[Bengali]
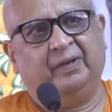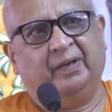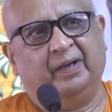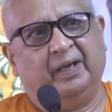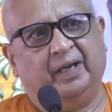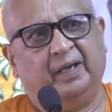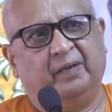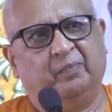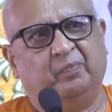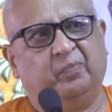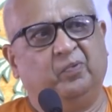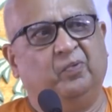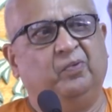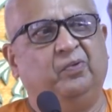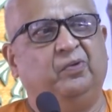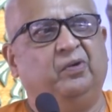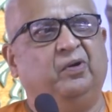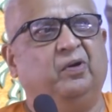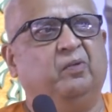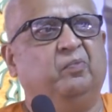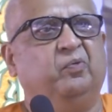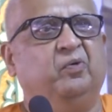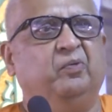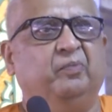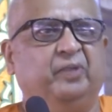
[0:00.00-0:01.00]
এই
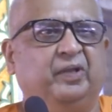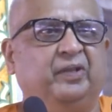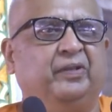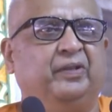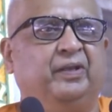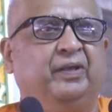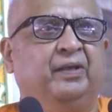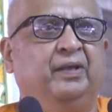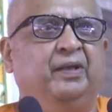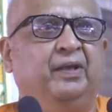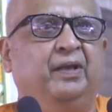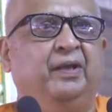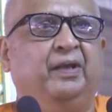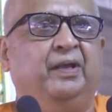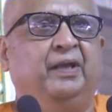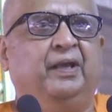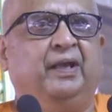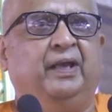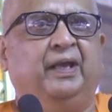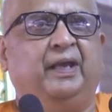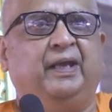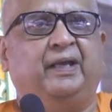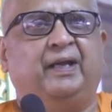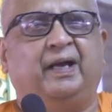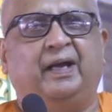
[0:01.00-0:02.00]
পুণ্যভূমিতে
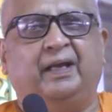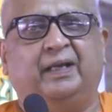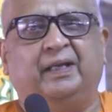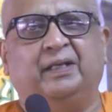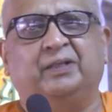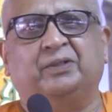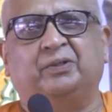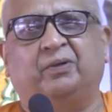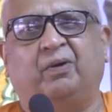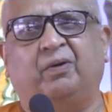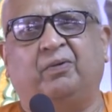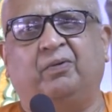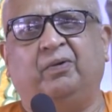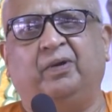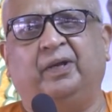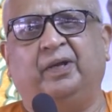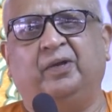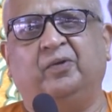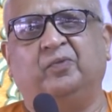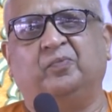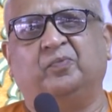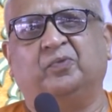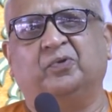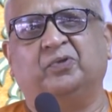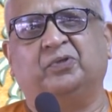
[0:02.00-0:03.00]
এখানে সকলে
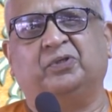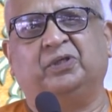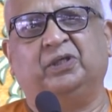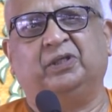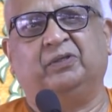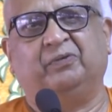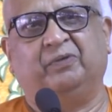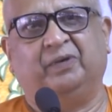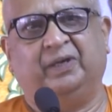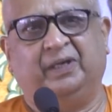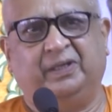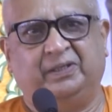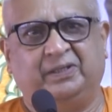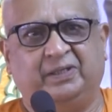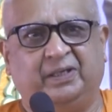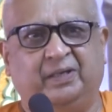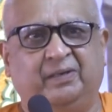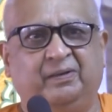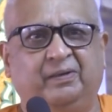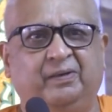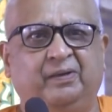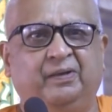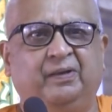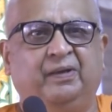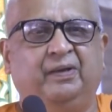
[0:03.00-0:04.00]
উপস্থিত হয়েছেন
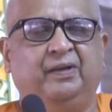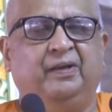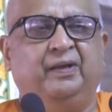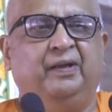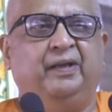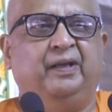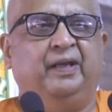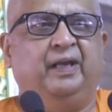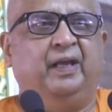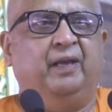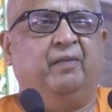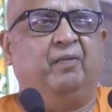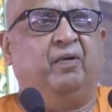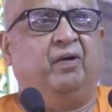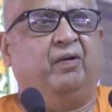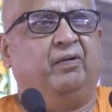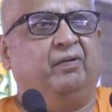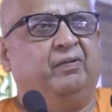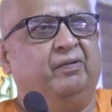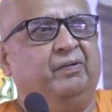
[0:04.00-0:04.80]
এবং